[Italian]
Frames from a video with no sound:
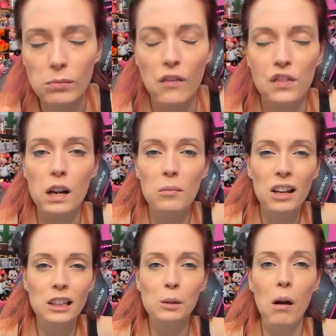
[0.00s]
ma
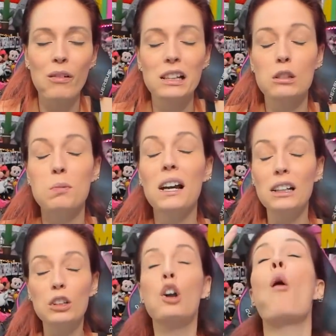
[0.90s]
finalmente mi avete
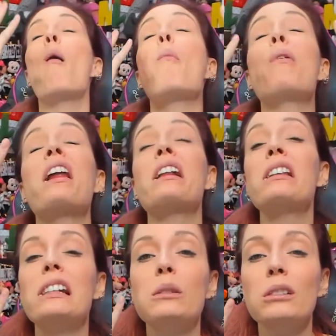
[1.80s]
spiegato come
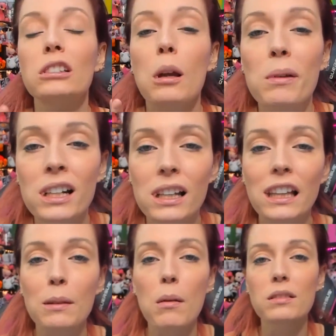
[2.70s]
prendere questa
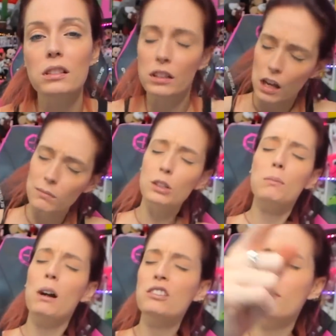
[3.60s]
benedetta babysitter.
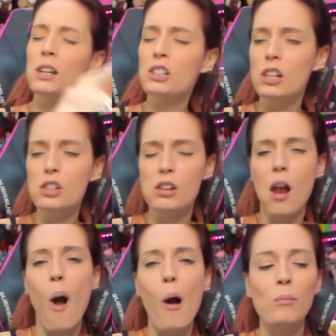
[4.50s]
Muribando amici, ciao